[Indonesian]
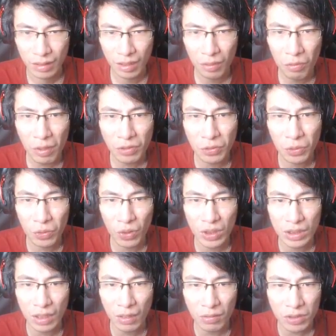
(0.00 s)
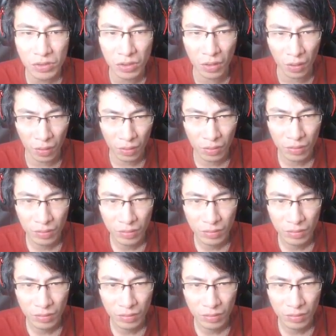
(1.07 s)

Ini gua turun terus loh.